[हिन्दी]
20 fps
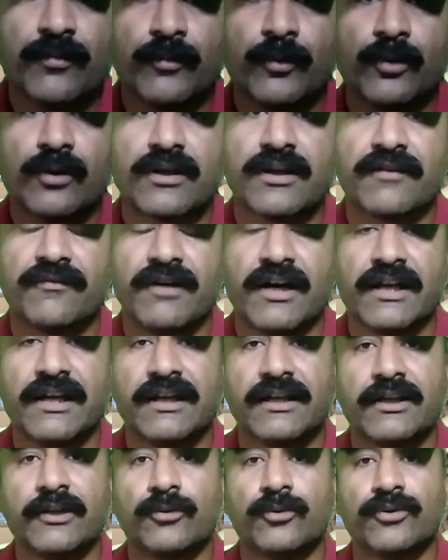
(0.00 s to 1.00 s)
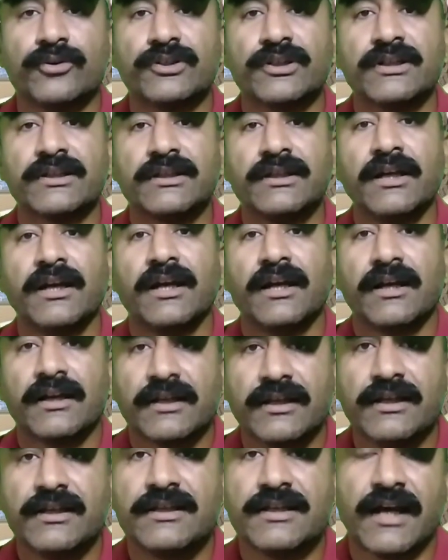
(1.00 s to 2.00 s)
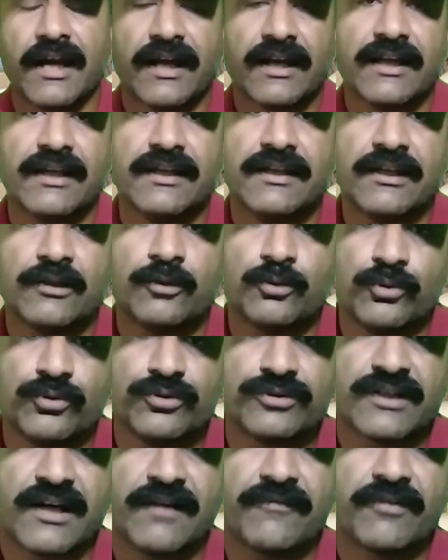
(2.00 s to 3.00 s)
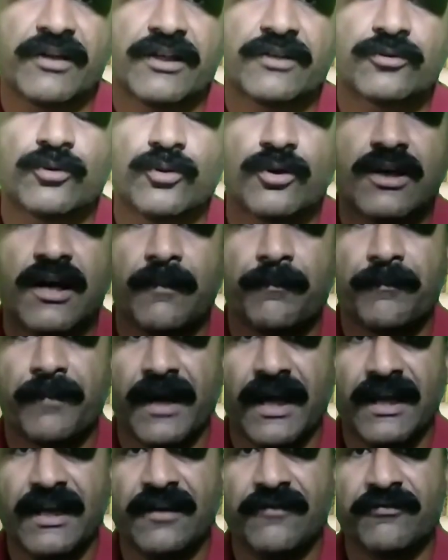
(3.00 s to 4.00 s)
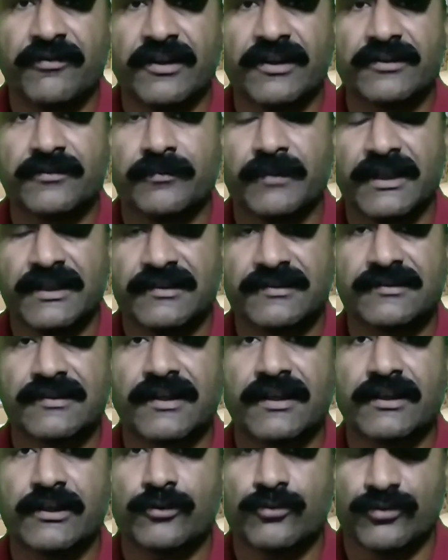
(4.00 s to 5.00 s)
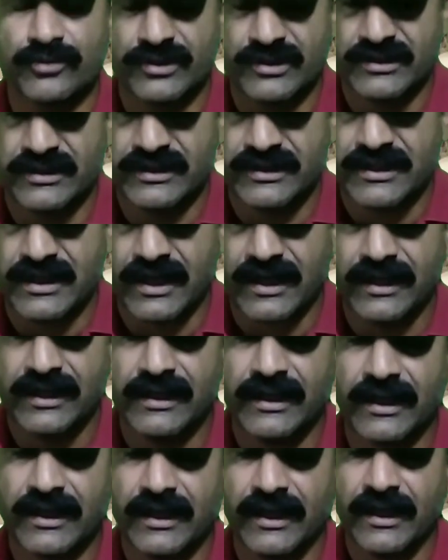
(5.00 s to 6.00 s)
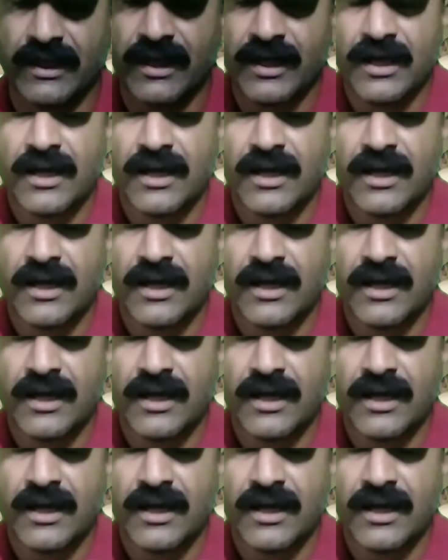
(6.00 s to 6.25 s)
मकबूल करवाने की कोशिश की जाएगी ये दूसरा फेस होगा पहले फेस में इस तरह की कोशिश की जा रही है कि